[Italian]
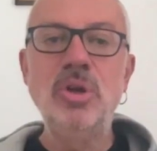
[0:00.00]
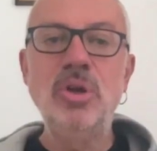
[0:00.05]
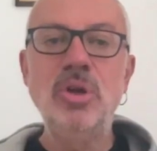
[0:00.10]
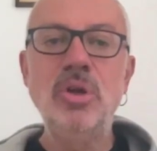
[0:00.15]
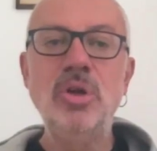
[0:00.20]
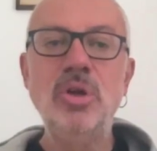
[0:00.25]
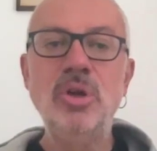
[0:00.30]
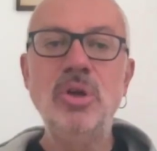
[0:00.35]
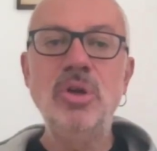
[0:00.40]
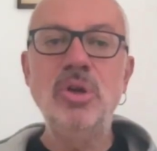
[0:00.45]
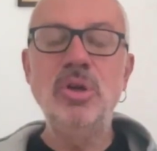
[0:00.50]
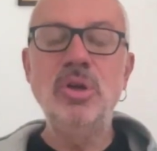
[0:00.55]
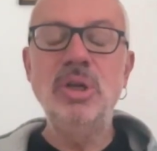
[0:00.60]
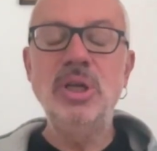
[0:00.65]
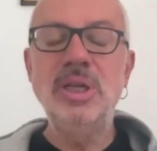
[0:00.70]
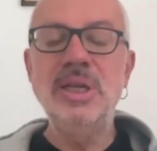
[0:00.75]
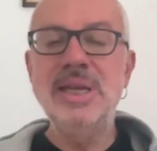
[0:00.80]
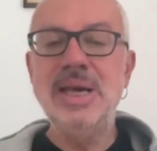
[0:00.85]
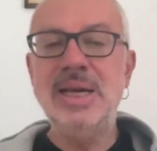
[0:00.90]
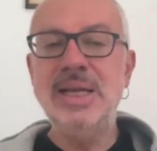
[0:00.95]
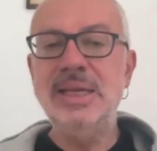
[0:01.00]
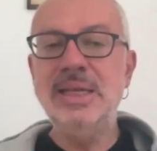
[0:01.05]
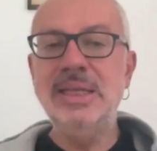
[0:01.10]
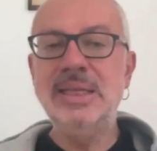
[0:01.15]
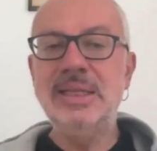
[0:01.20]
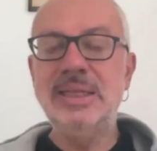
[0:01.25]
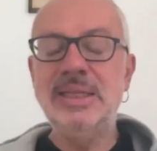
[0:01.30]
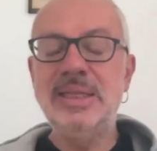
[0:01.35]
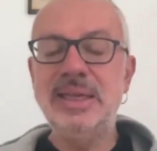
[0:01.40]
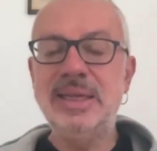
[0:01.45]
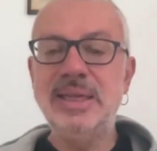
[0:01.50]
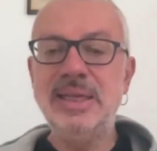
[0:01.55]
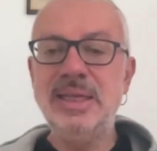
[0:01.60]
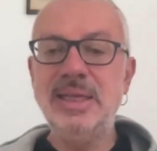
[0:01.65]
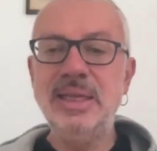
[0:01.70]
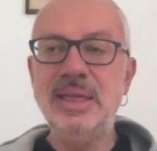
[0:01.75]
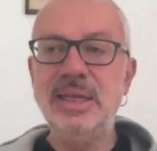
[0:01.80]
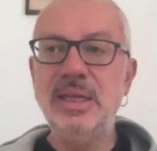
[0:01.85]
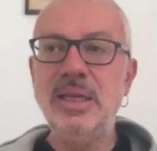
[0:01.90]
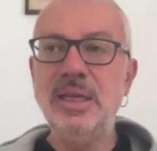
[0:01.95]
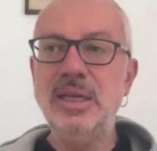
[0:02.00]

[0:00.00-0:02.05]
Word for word: eh, in altri